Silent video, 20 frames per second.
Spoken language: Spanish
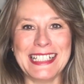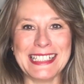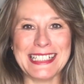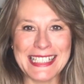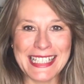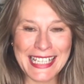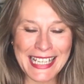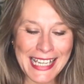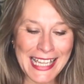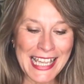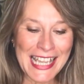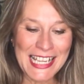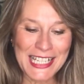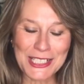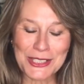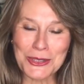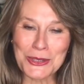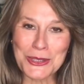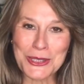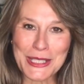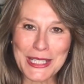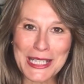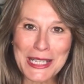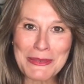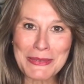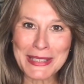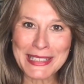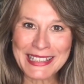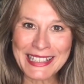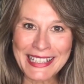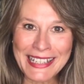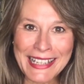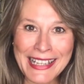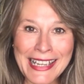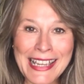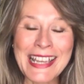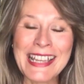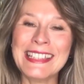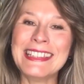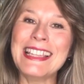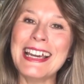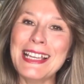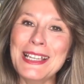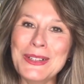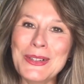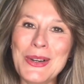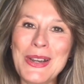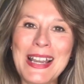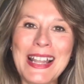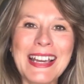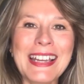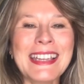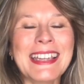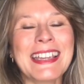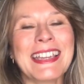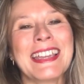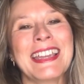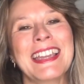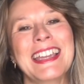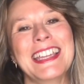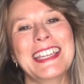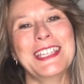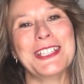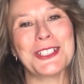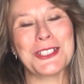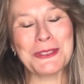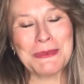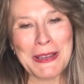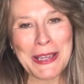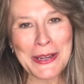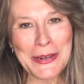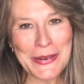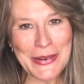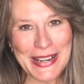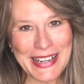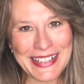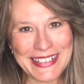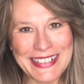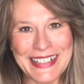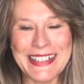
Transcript: Así que suscríbete, dale un like y os veo